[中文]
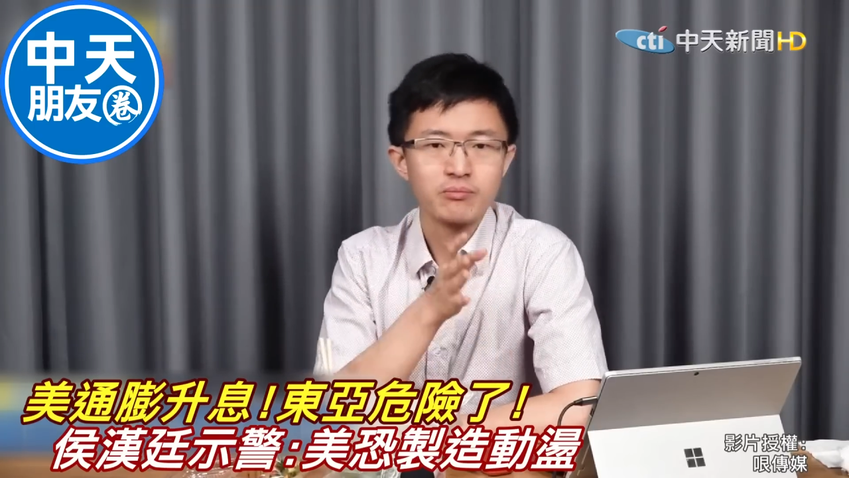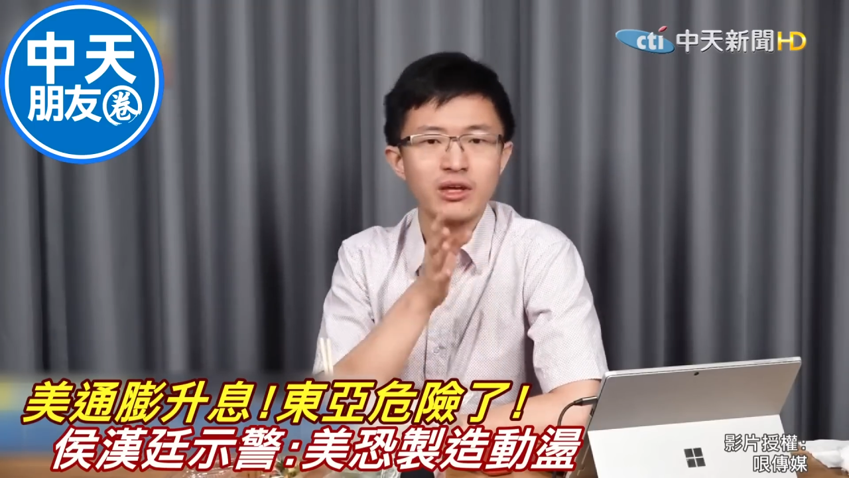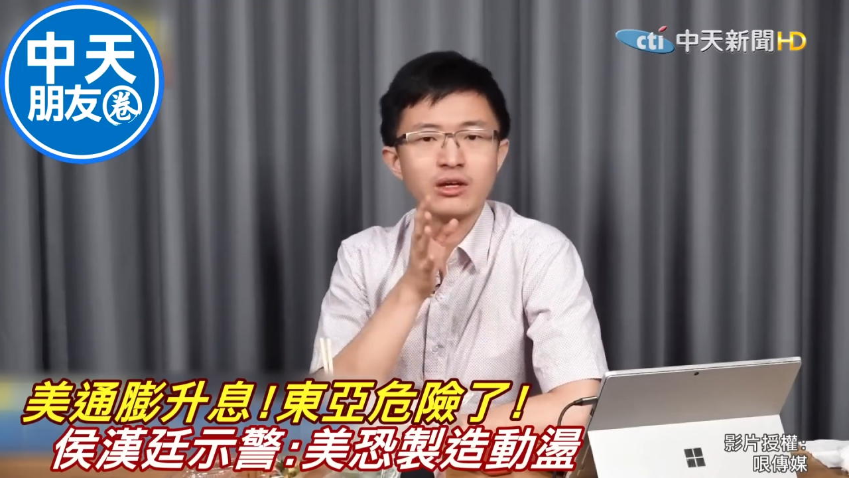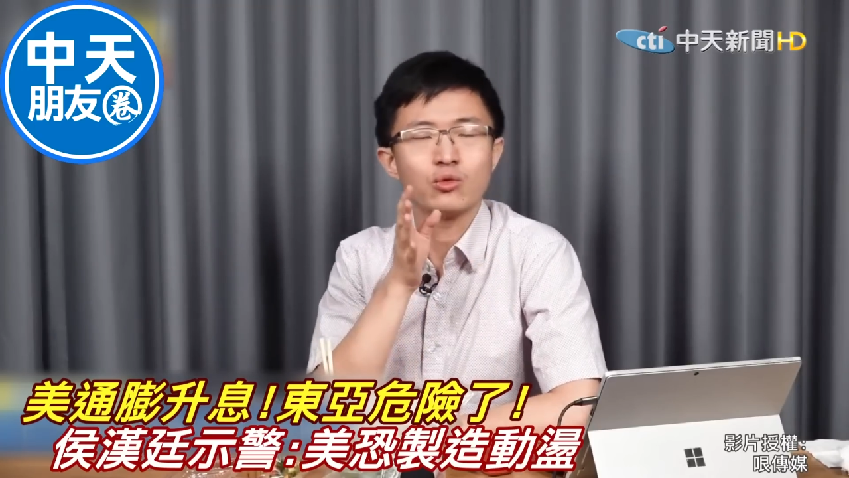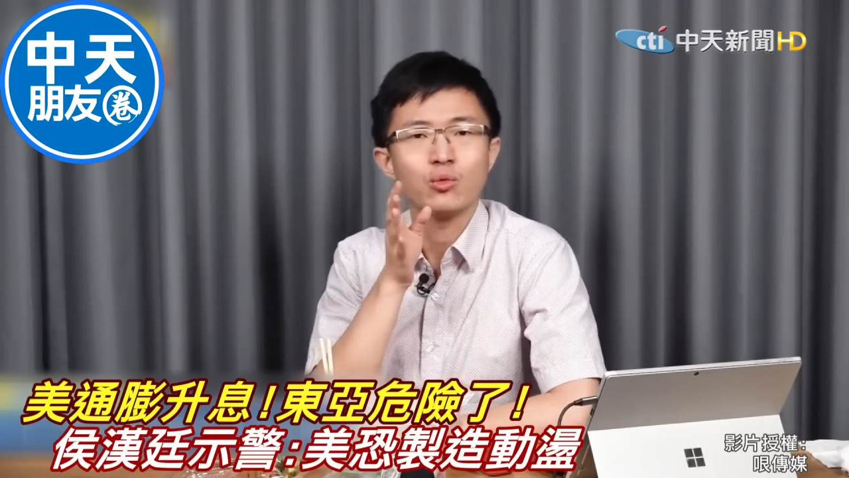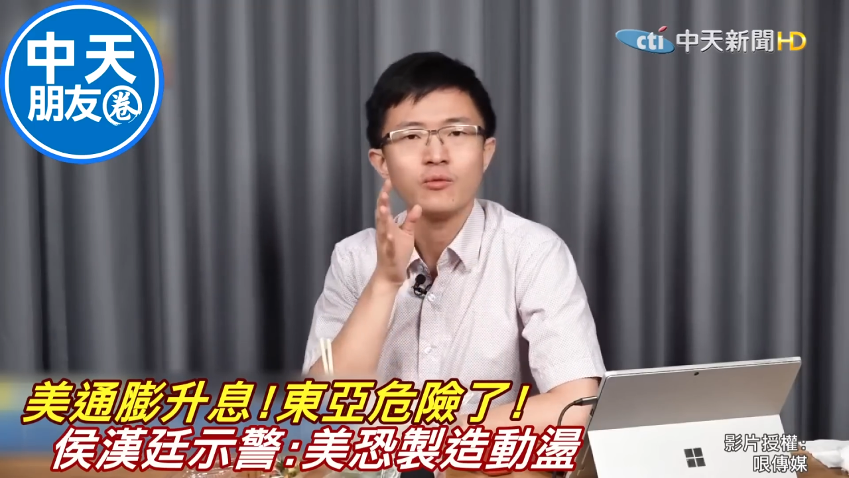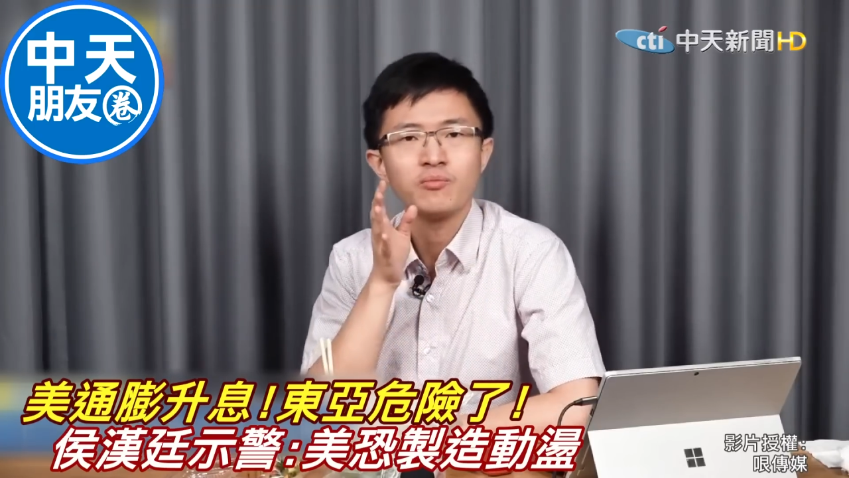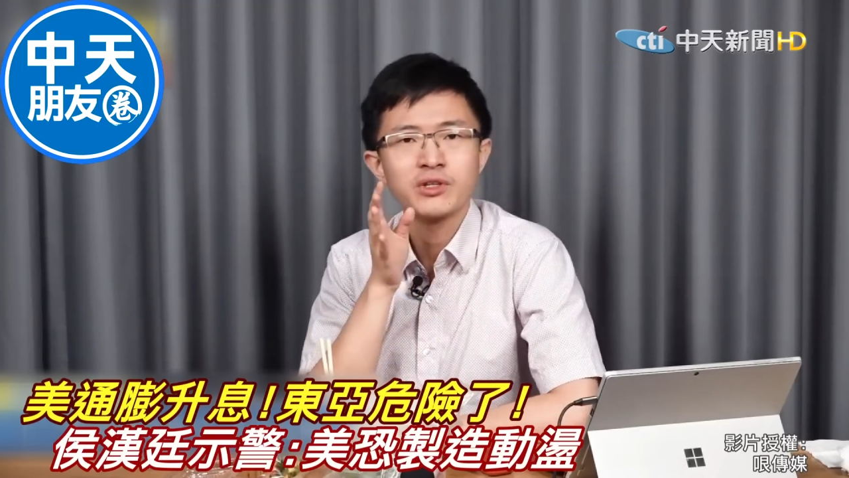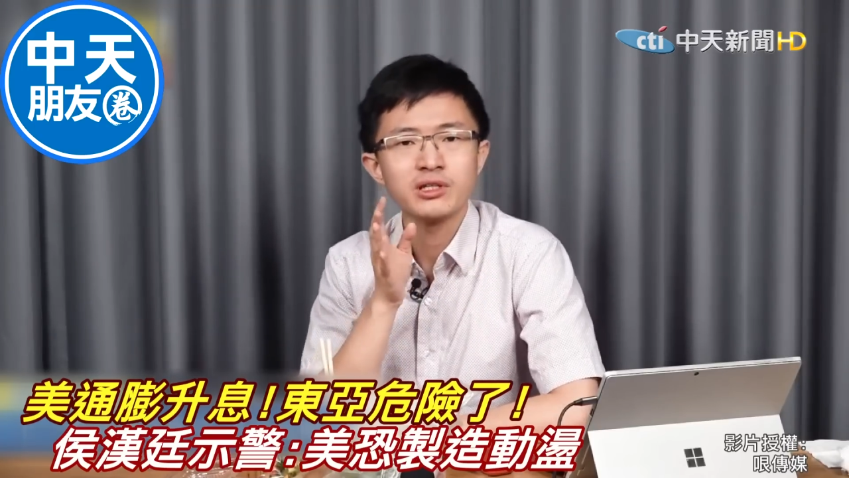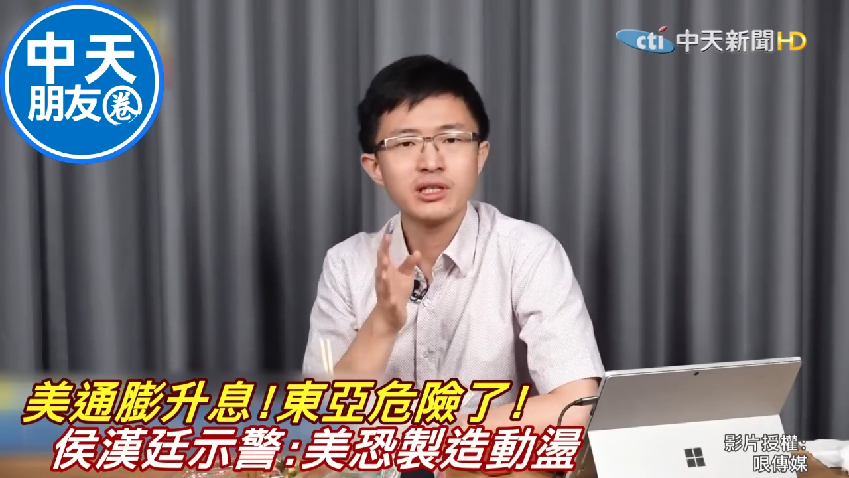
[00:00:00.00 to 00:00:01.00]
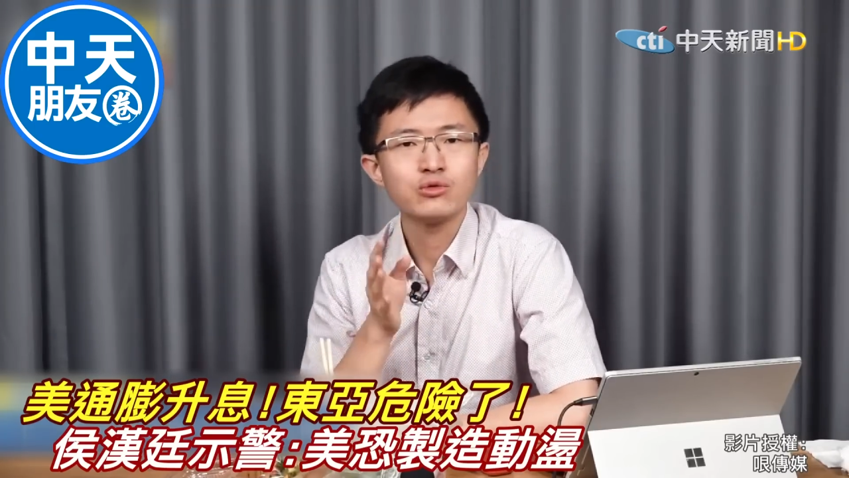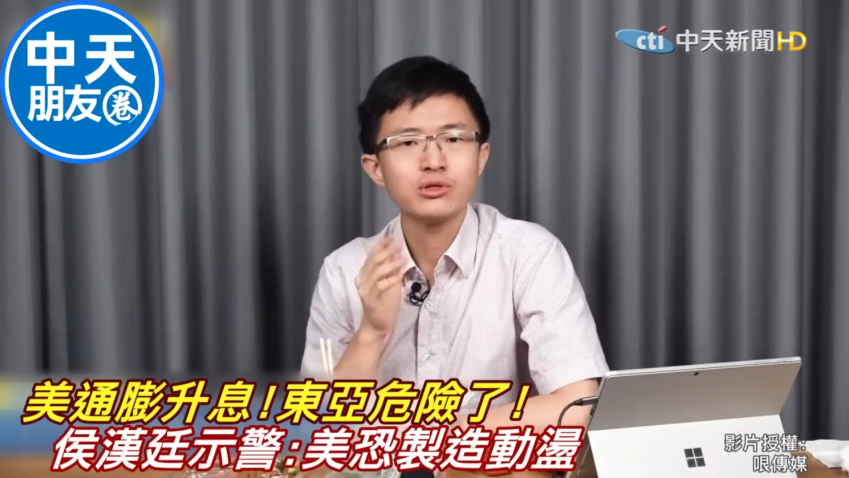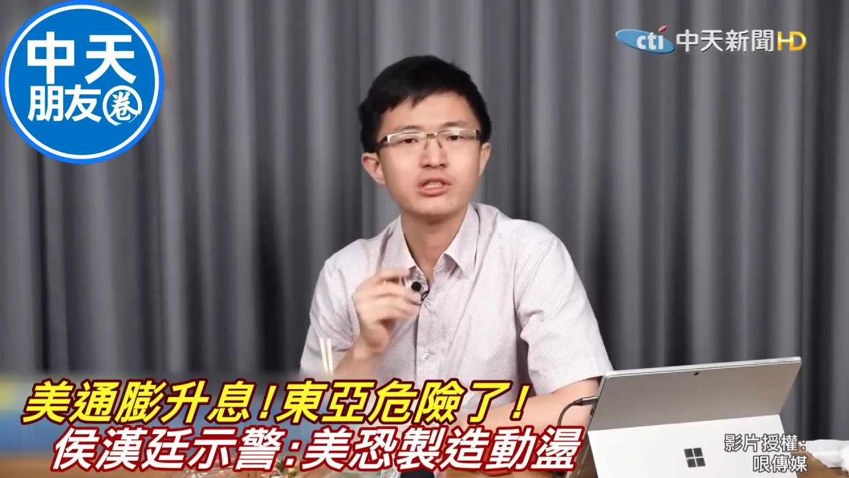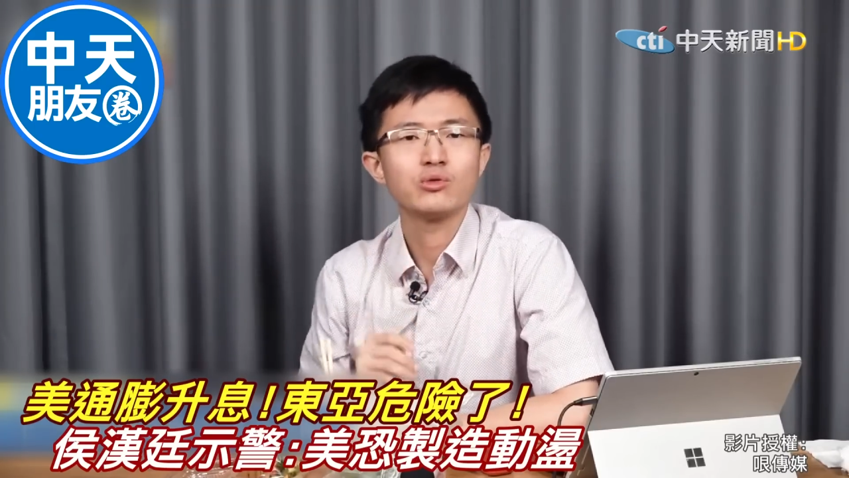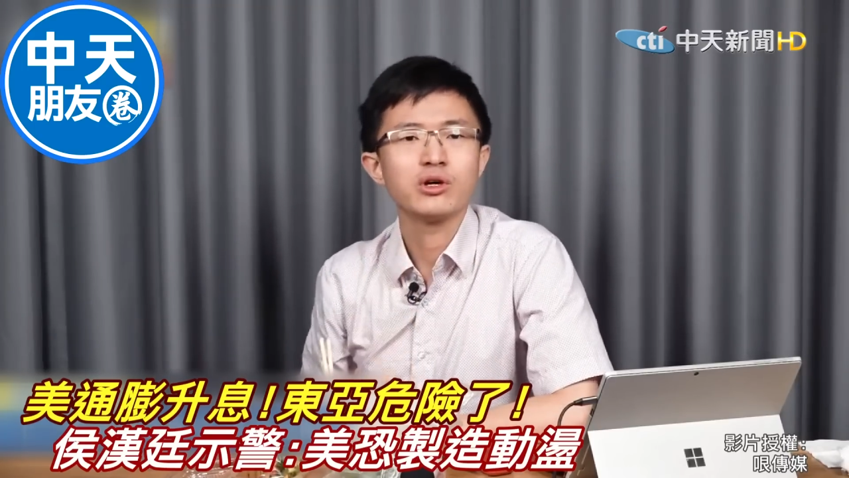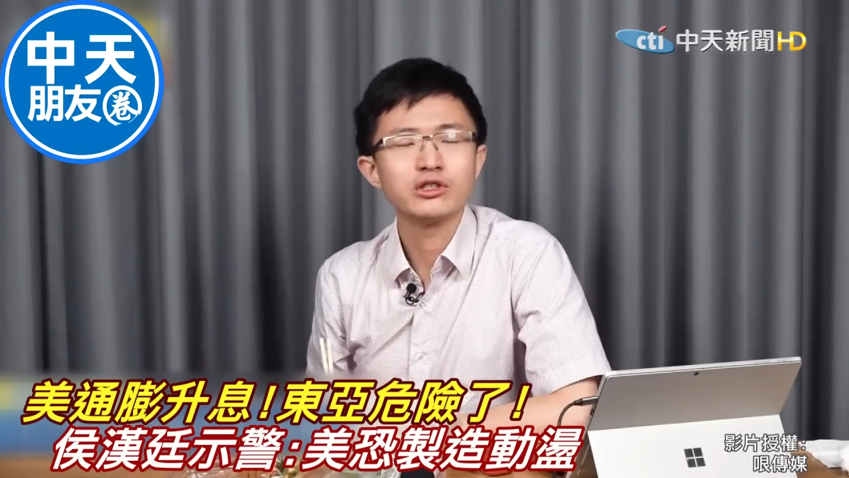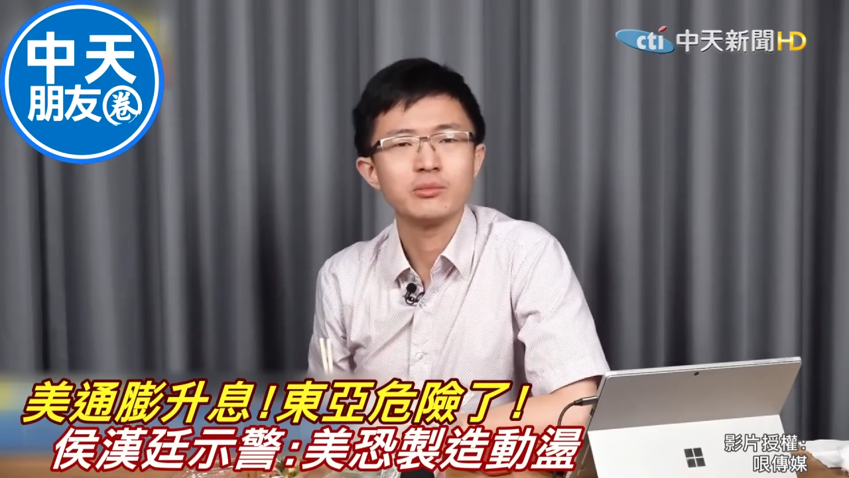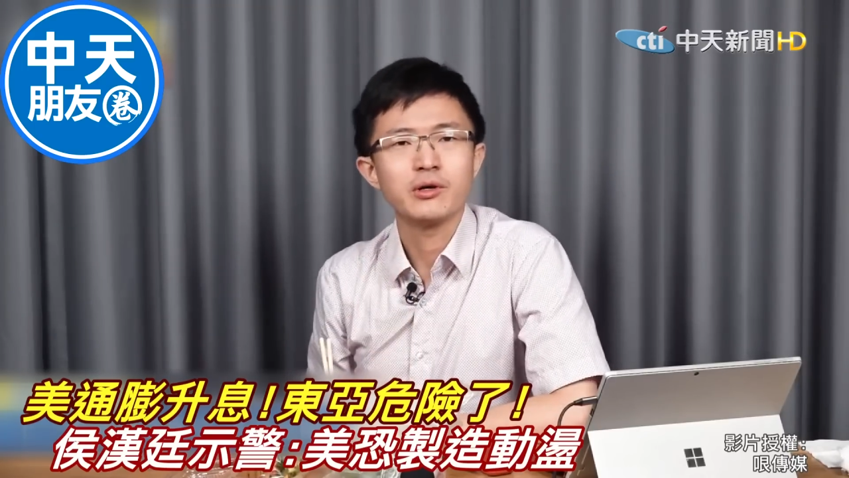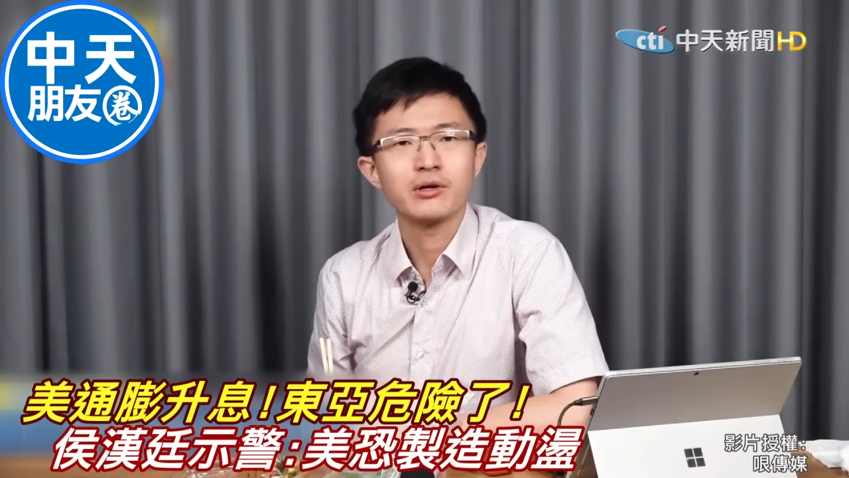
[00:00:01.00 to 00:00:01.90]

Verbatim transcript: 美国现在最希望什么？